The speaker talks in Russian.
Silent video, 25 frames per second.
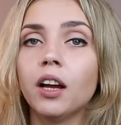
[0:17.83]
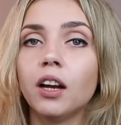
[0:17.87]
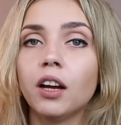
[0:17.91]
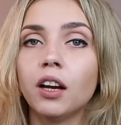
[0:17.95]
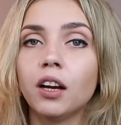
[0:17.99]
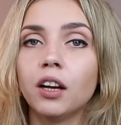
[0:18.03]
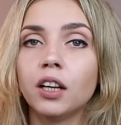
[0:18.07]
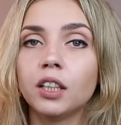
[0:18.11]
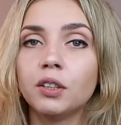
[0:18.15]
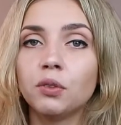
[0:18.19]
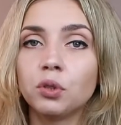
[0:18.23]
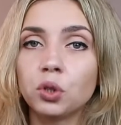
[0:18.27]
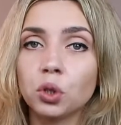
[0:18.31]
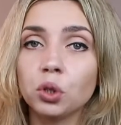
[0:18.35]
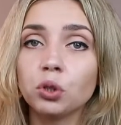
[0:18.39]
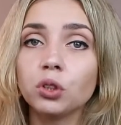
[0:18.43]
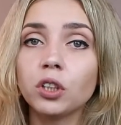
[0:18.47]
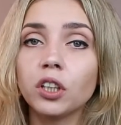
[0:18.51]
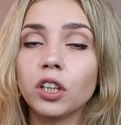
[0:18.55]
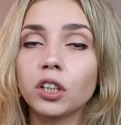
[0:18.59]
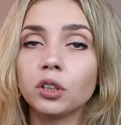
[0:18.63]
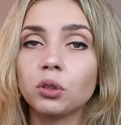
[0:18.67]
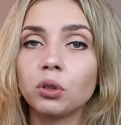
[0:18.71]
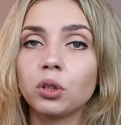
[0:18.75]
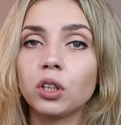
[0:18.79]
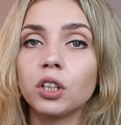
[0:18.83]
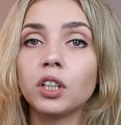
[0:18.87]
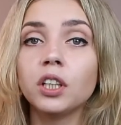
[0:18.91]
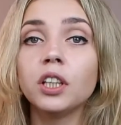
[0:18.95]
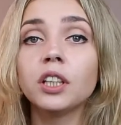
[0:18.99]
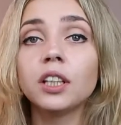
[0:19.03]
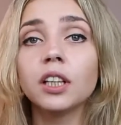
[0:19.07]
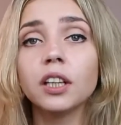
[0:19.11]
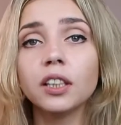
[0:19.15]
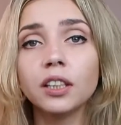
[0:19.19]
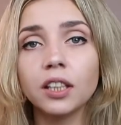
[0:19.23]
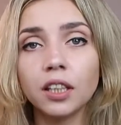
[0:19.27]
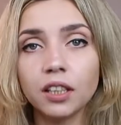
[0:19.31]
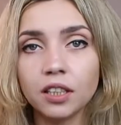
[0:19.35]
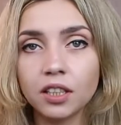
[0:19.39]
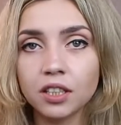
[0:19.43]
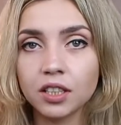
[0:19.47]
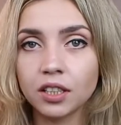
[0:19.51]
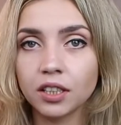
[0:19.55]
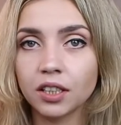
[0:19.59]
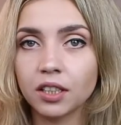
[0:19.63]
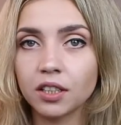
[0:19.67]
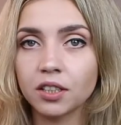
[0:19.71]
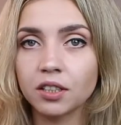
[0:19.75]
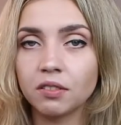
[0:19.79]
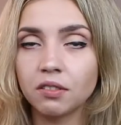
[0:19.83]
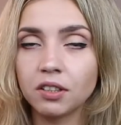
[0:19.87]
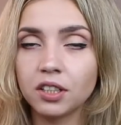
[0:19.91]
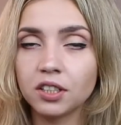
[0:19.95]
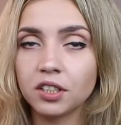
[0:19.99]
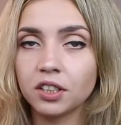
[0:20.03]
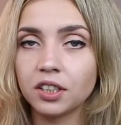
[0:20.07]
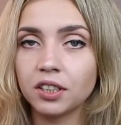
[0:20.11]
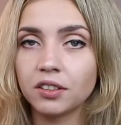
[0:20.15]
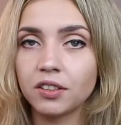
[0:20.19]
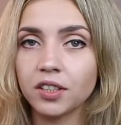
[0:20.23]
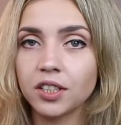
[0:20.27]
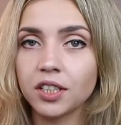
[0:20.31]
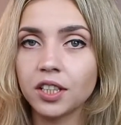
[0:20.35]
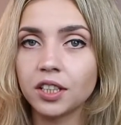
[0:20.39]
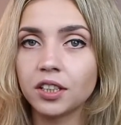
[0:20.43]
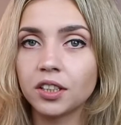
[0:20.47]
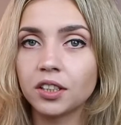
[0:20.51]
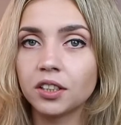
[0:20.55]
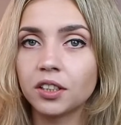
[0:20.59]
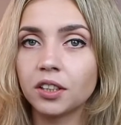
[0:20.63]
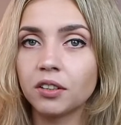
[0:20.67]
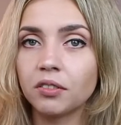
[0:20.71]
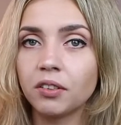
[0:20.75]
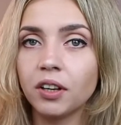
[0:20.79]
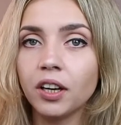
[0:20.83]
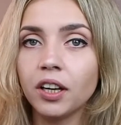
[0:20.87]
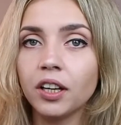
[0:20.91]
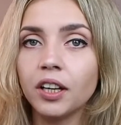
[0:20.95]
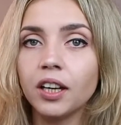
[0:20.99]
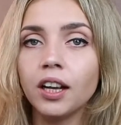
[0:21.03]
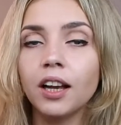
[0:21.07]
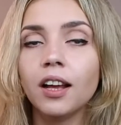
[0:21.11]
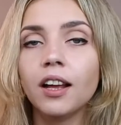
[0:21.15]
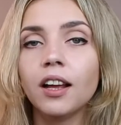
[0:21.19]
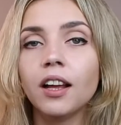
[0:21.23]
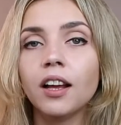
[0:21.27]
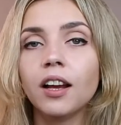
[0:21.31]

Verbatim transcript: э, девчонки, которые никогда не заказывали с этого сайта товары,